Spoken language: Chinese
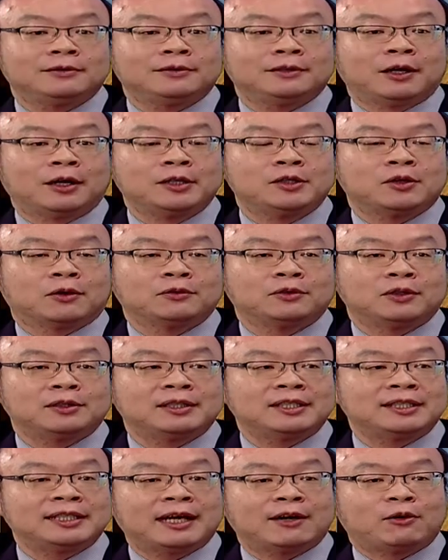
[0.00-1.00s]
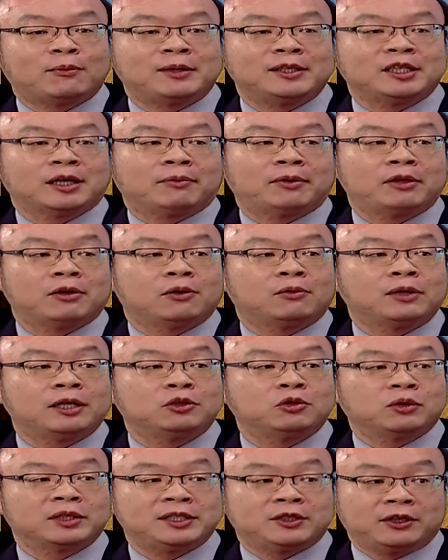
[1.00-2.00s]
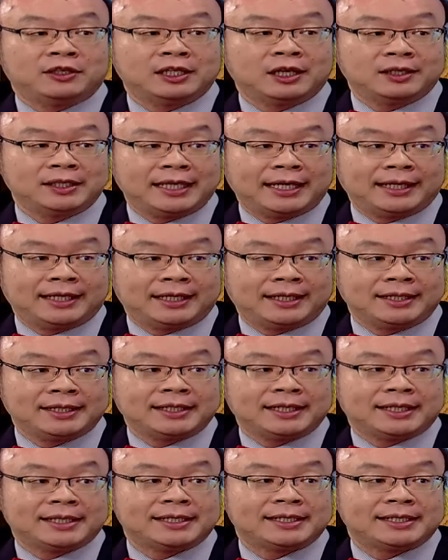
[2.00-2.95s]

有一种就是像我们小朋友会做学校健康检